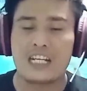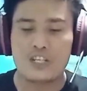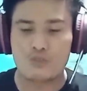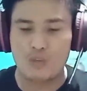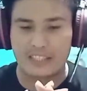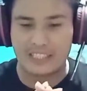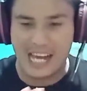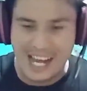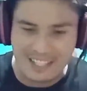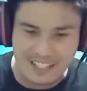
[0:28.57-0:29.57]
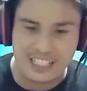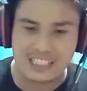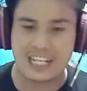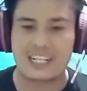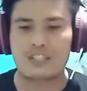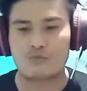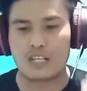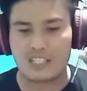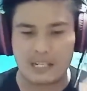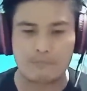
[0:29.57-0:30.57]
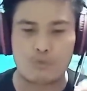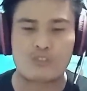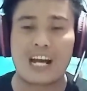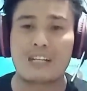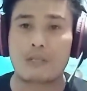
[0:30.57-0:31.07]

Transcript: sudah tidak asli karena sudah dicampur tangan